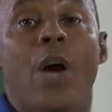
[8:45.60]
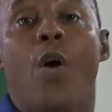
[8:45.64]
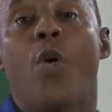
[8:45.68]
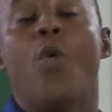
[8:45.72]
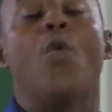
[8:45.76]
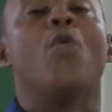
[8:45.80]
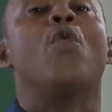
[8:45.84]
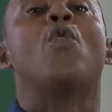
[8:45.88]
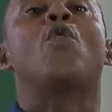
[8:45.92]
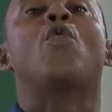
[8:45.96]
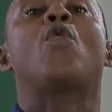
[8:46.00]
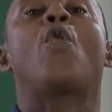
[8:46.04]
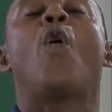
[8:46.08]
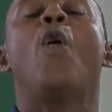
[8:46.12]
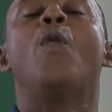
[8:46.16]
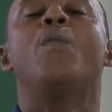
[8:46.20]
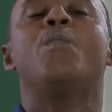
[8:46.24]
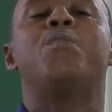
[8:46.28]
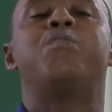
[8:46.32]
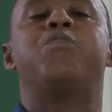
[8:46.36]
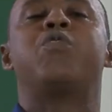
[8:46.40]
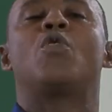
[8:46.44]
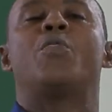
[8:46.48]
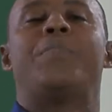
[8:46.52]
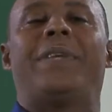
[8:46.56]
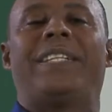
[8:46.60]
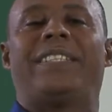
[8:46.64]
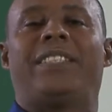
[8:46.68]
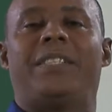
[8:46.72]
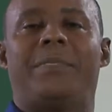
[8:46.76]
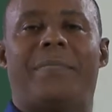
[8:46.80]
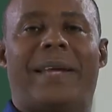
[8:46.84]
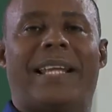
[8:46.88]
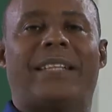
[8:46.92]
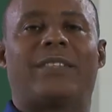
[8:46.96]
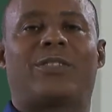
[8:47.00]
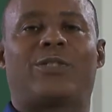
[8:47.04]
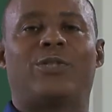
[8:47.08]
um
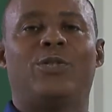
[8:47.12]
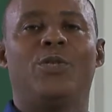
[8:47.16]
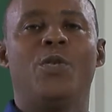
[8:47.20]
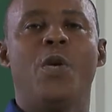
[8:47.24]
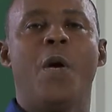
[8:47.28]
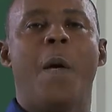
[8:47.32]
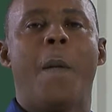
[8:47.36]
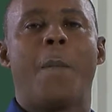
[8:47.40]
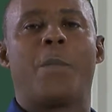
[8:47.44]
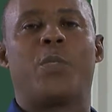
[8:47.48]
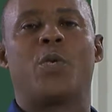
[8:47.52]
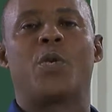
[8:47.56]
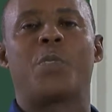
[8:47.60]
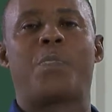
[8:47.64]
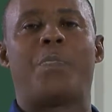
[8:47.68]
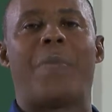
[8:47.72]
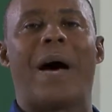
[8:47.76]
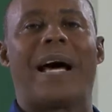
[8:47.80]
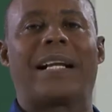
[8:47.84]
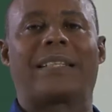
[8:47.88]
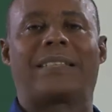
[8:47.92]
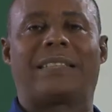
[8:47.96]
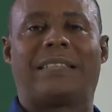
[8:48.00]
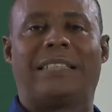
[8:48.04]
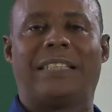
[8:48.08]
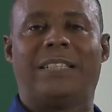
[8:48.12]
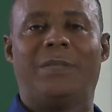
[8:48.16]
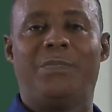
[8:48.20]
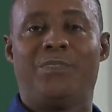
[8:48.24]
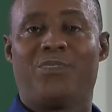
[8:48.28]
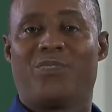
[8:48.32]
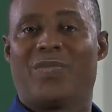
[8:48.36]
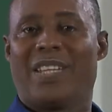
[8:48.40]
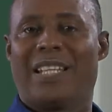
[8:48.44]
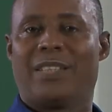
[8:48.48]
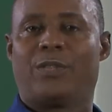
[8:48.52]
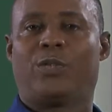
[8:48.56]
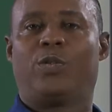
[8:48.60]
comprometimento por parte
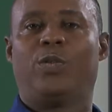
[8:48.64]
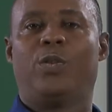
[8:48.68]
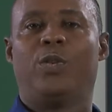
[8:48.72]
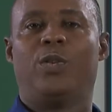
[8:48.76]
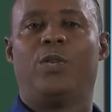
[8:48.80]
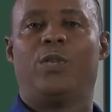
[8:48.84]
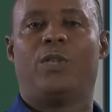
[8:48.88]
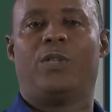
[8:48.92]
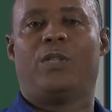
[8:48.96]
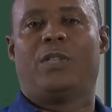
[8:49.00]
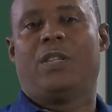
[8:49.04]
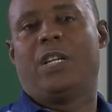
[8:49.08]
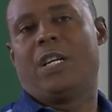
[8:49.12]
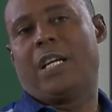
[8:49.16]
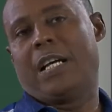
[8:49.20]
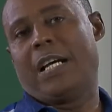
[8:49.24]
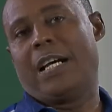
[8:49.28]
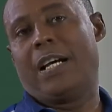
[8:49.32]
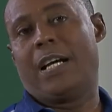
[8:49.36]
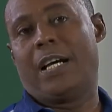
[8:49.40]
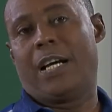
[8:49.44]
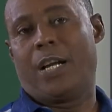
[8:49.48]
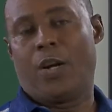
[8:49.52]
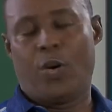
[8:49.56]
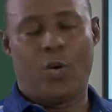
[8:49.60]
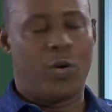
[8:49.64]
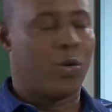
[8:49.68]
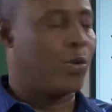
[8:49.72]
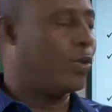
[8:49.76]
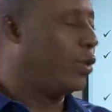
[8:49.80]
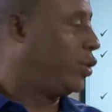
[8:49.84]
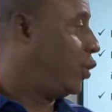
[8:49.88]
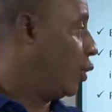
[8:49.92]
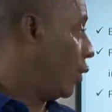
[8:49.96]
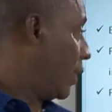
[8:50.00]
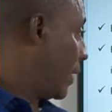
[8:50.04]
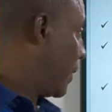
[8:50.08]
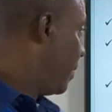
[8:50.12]
do uh,
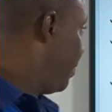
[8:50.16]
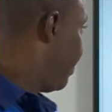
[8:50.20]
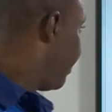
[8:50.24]
locutor.